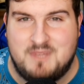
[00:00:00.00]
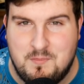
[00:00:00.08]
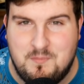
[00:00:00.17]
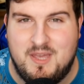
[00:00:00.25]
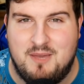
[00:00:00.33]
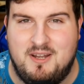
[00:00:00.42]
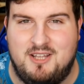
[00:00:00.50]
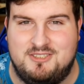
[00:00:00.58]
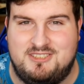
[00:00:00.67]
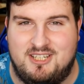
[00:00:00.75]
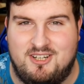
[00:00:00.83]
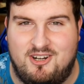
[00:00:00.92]

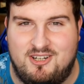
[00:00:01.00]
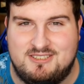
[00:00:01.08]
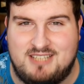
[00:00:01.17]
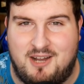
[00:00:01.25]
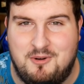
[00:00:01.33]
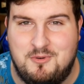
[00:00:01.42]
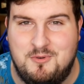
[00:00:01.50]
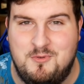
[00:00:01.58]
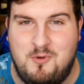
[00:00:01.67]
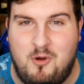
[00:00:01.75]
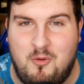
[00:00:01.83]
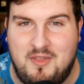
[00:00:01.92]
Bienvenidos chicos a un
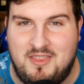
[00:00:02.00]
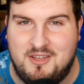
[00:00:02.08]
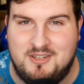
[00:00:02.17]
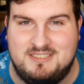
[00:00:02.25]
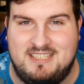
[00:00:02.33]
nuevo vídeo